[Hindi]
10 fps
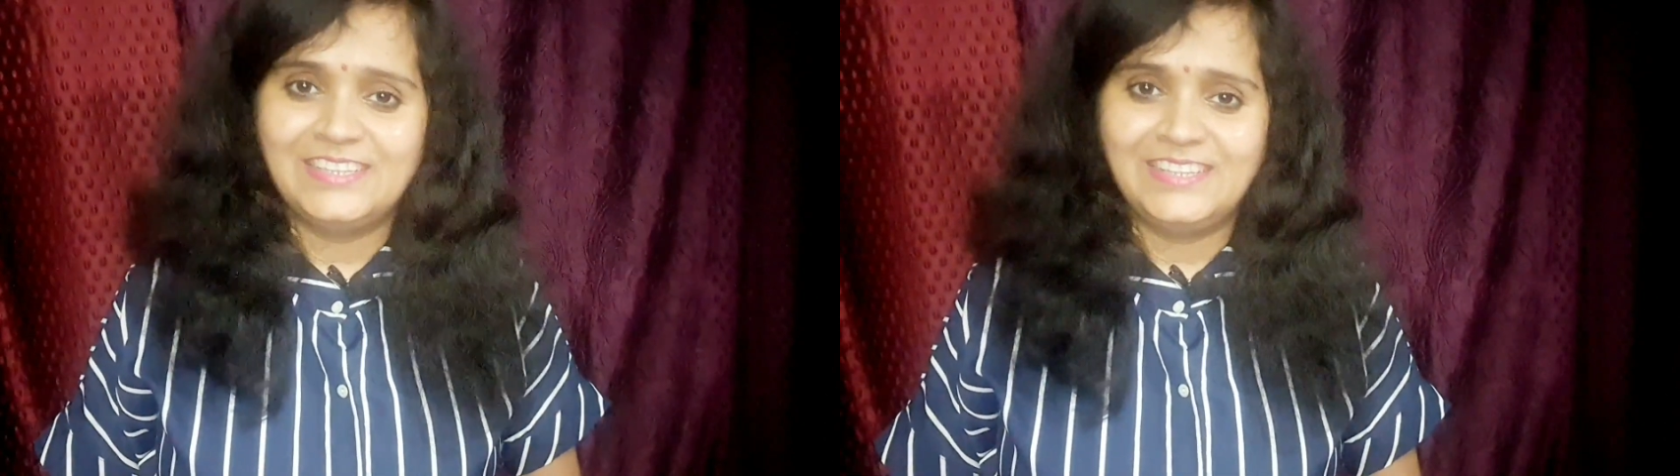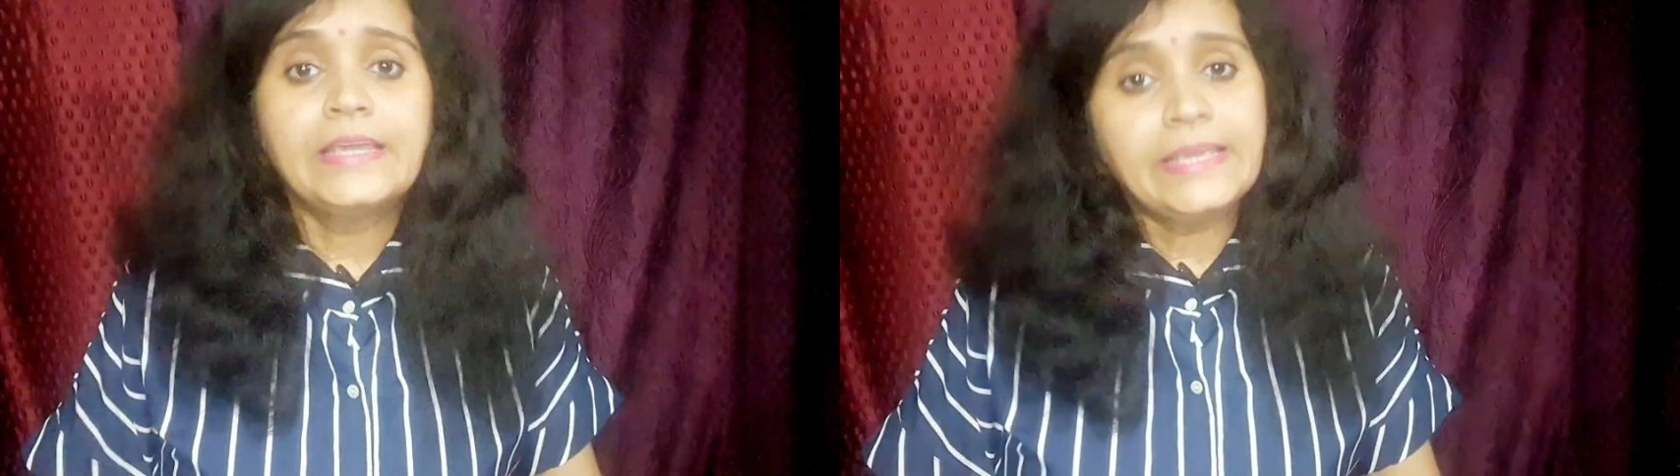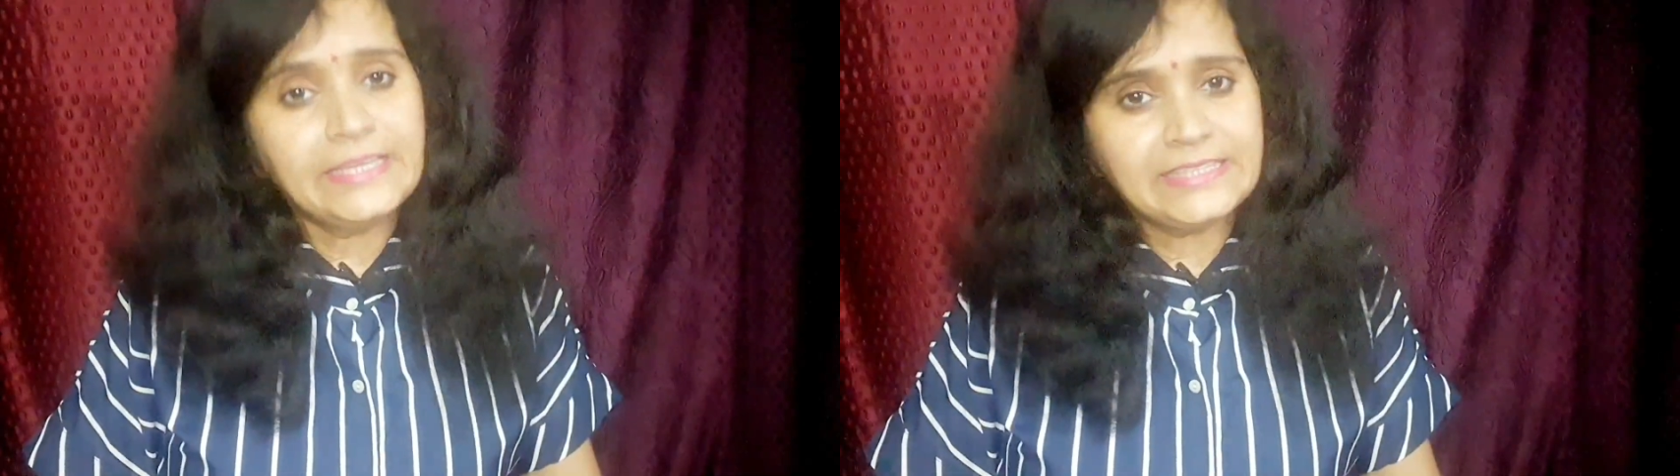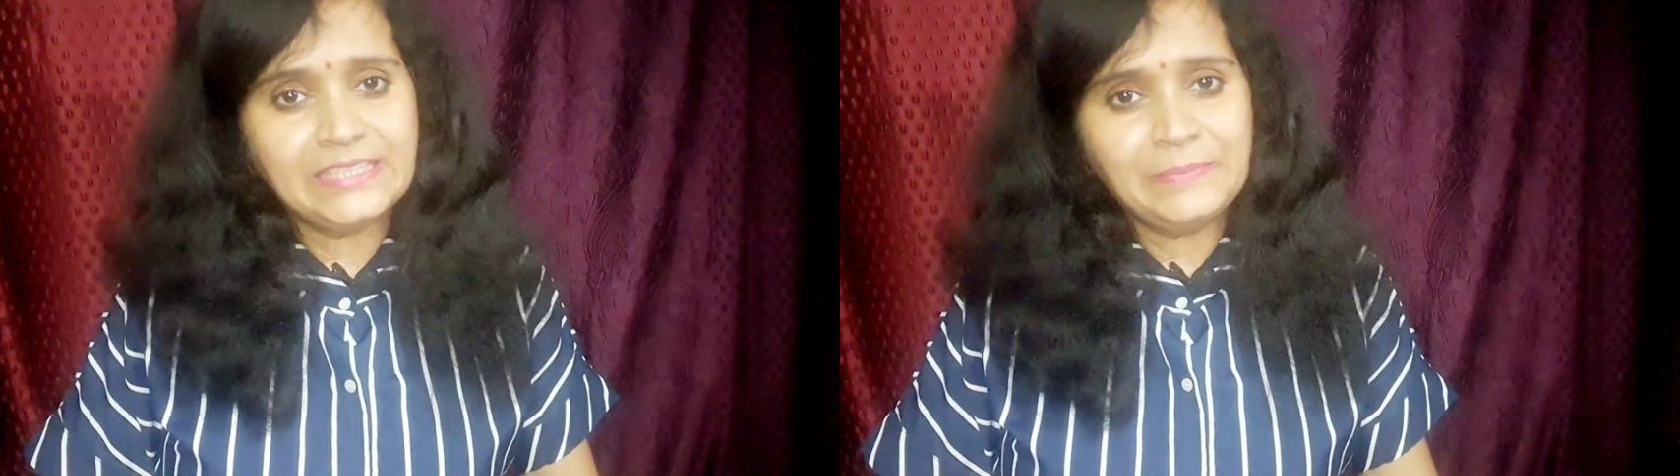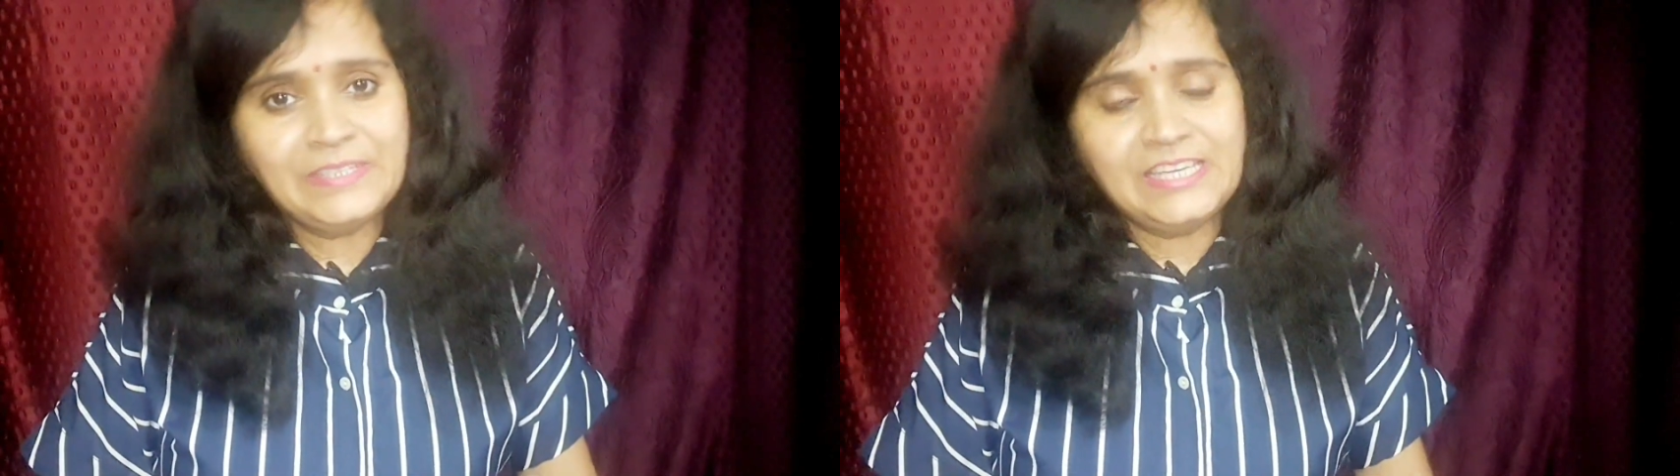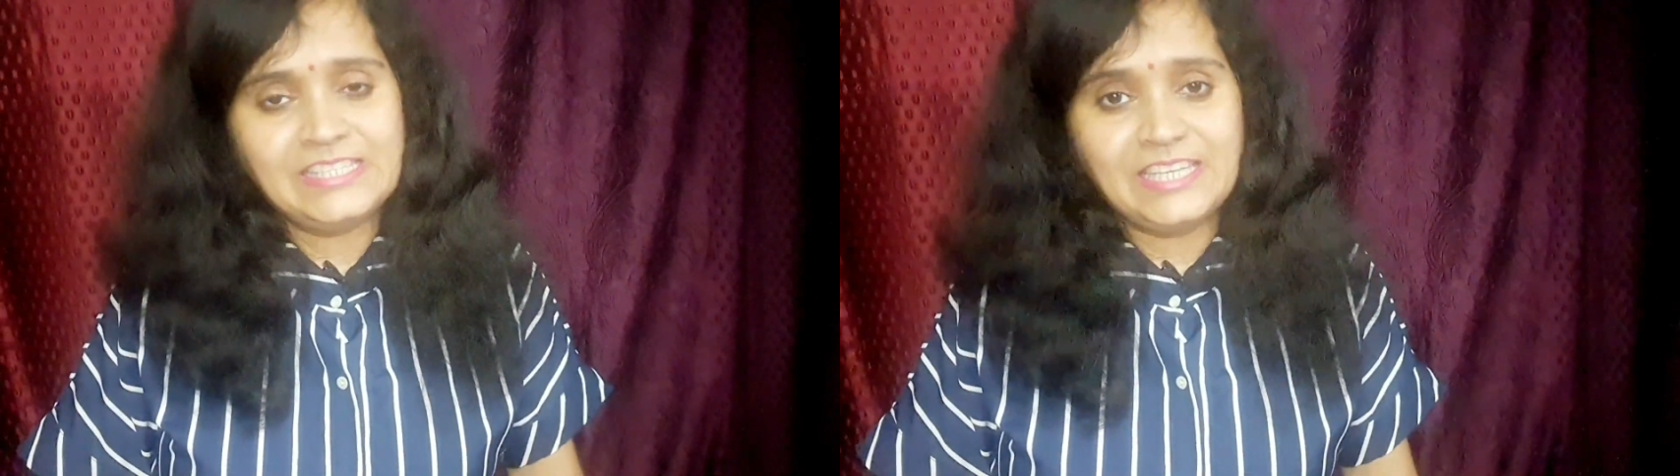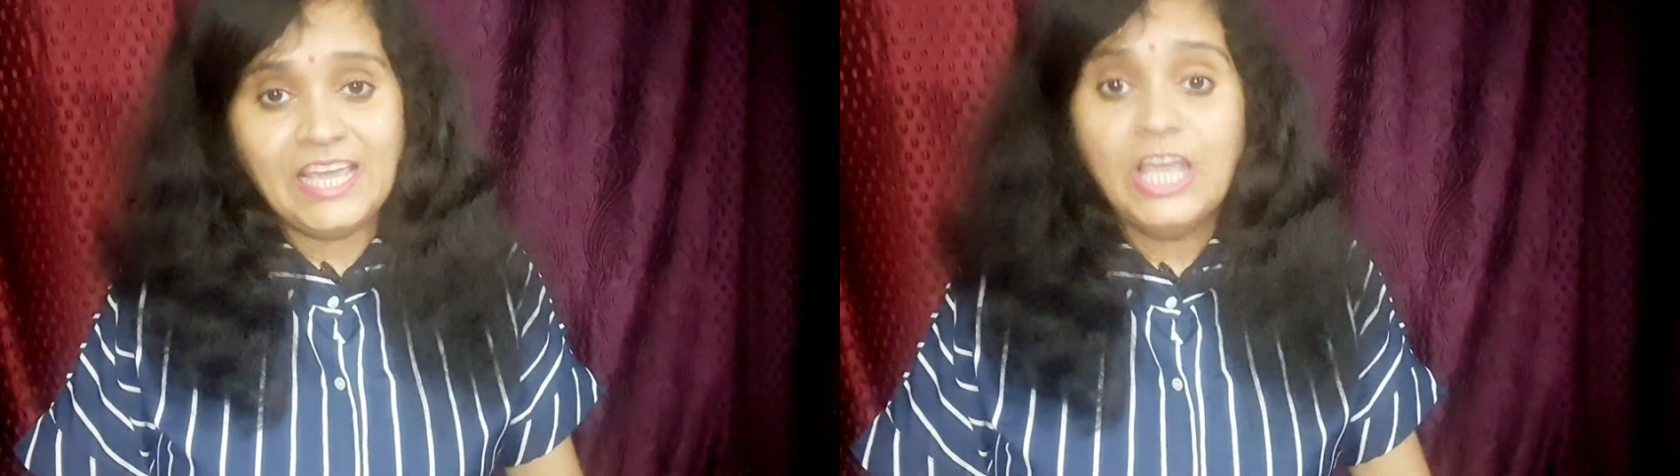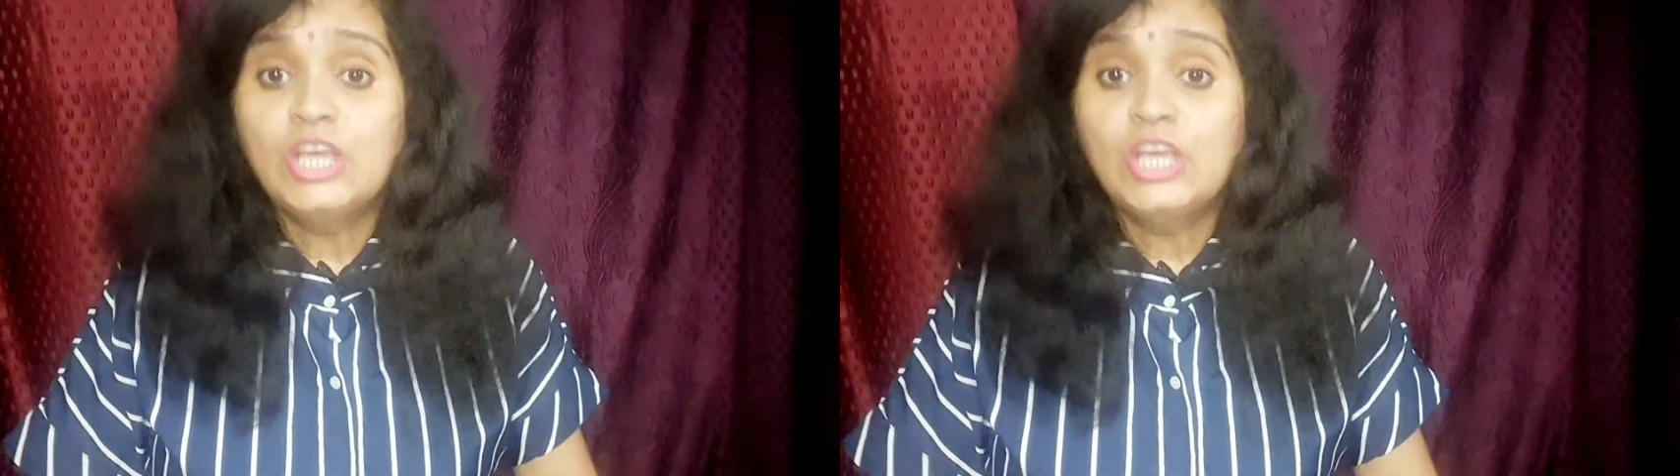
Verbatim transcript: देती है इसकी वजह से